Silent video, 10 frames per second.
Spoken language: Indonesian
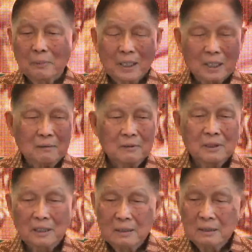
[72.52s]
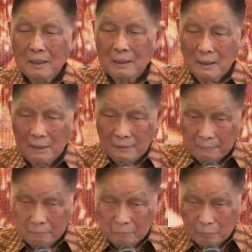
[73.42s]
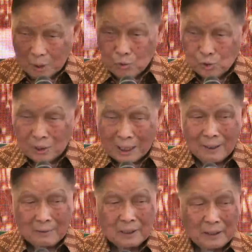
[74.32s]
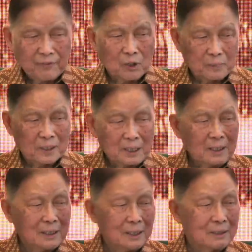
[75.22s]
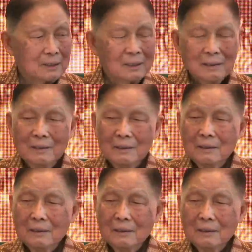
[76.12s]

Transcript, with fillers: sebagai pengusaha developer ini